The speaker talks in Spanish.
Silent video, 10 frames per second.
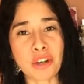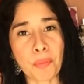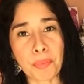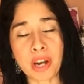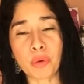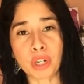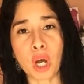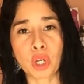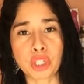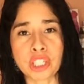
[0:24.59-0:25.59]
y compré
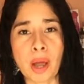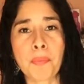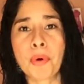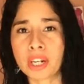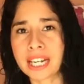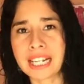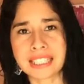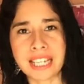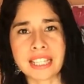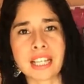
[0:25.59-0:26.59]
algunas cositas porque
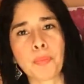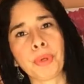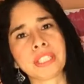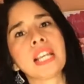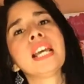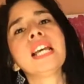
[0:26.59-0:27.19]
las tiendas pues